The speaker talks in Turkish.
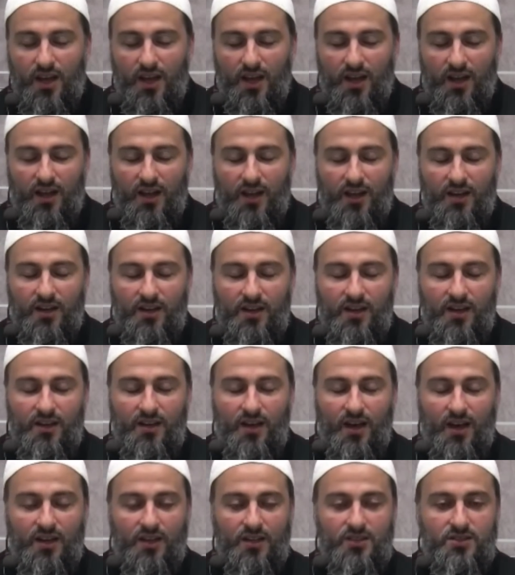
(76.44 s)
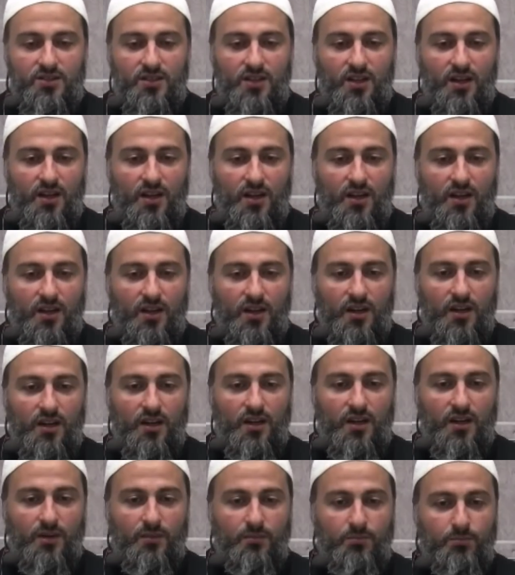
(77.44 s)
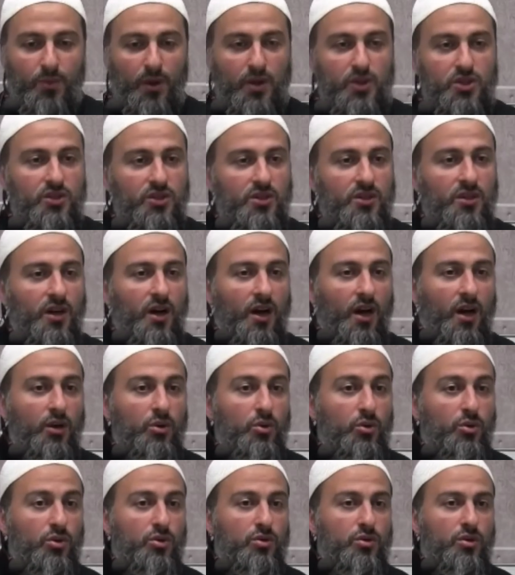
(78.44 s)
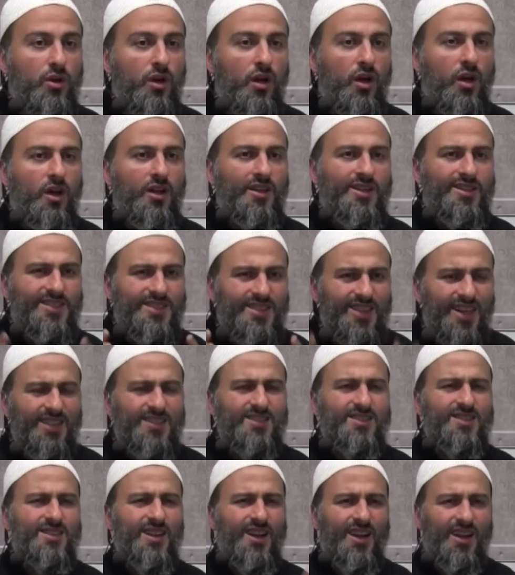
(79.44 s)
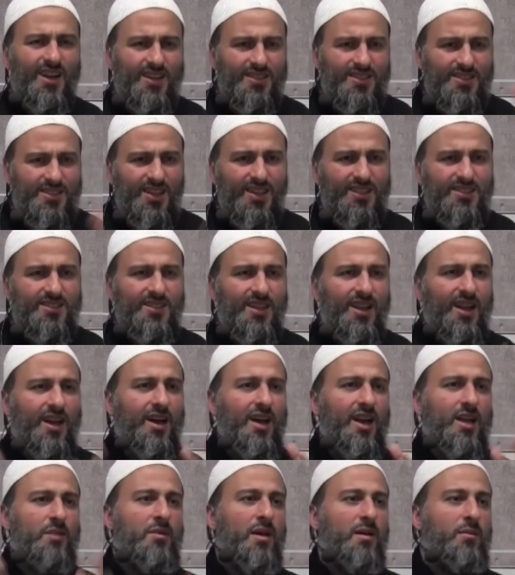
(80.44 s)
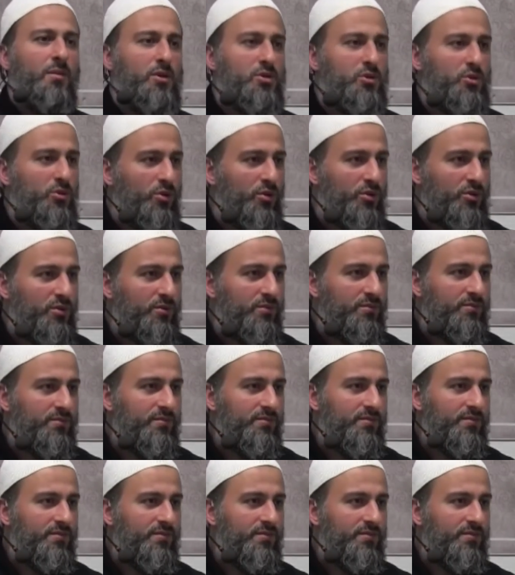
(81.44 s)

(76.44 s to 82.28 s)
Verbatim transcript: ellerinin arasına başını alıyor, sarsıla sarsıla ağlamaya başlıyor.